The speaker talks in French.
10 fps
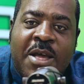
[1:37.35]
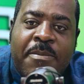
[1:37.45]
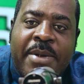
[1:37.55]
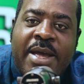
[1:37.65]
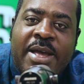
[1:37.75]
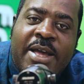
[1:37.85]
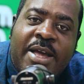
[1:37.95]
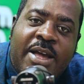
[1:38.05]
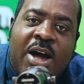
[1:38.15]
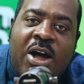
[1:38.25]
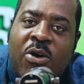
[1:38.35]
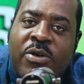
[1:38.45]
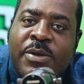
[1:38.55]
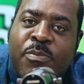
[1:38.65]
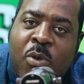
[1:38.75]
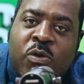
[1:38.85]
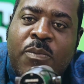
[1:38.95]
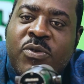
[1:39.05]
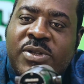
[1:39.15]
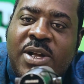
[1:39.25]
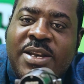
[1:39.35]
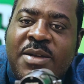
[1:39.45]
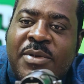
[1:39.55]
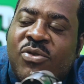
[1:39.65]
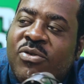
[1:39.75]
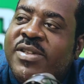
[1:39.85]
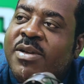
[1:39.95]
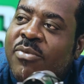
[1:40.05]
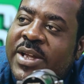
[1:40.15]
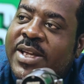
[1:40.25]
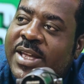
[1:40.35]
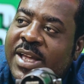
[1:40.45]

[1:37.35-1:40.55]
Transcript: Mais alors on est beaucoup plus dans la dimension symbolique.